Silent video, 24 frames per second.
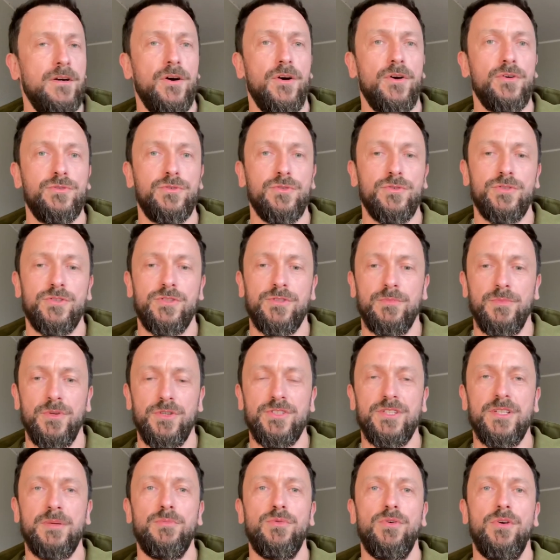Otóż
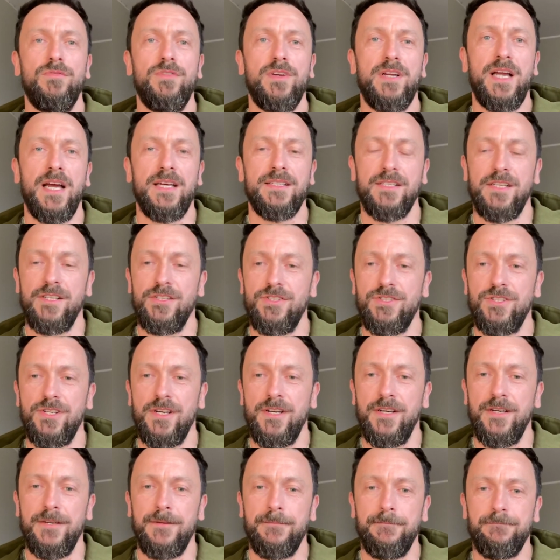można było wykazać,
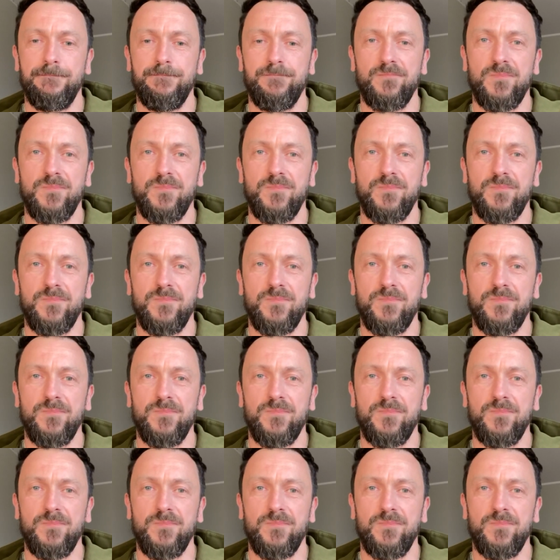że